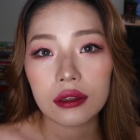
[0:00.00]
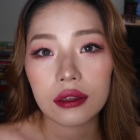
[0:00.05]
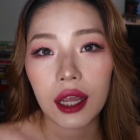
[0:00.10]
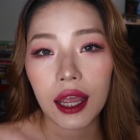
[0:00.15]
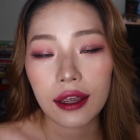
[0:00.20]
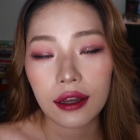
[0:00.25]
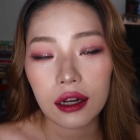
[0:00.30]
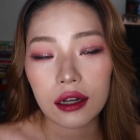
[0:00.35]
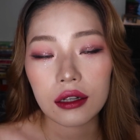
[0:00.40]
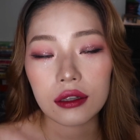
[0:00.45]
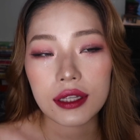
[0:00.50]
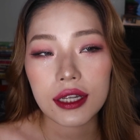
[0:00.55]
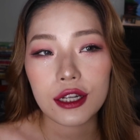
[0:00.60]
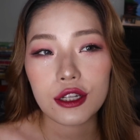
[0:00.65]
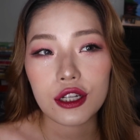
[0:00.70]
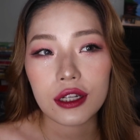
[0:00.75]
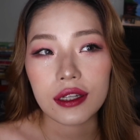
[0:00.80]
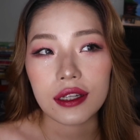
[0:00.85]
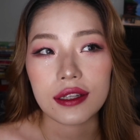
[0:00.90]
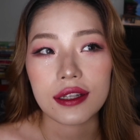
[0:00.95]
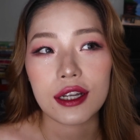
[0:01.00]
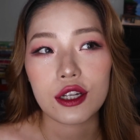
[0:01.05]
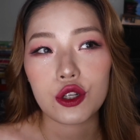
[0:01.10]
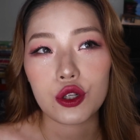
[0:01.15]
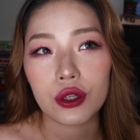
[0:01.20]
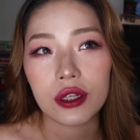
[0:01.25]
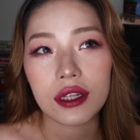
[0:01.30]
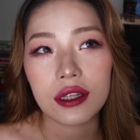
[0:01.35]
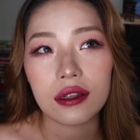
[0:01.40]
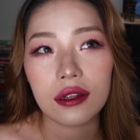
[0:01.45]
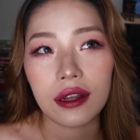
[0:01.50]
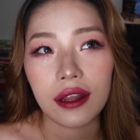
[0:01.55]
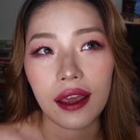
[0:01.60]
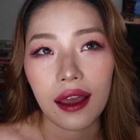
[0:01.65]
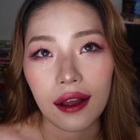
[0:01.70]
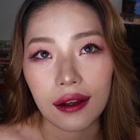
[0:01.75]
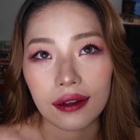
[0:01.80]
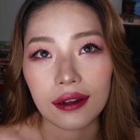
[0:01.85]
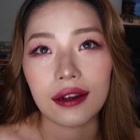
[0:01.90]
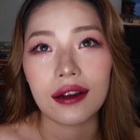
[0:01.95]
还要在这里再说
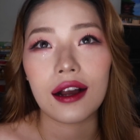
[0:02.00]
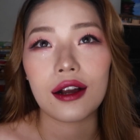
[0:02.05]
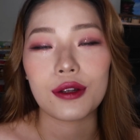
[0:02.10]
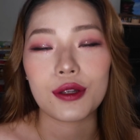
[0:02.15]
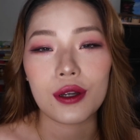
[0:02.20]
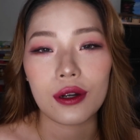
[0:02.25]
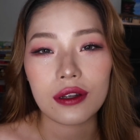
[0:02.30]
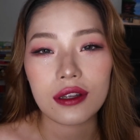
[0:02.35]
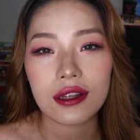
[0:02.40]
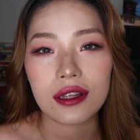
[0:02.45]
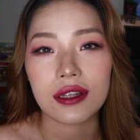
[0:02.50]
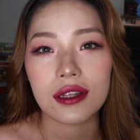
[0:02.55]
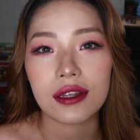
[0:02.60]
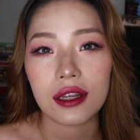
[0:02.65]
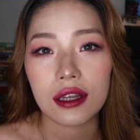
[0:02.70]
两个好消息。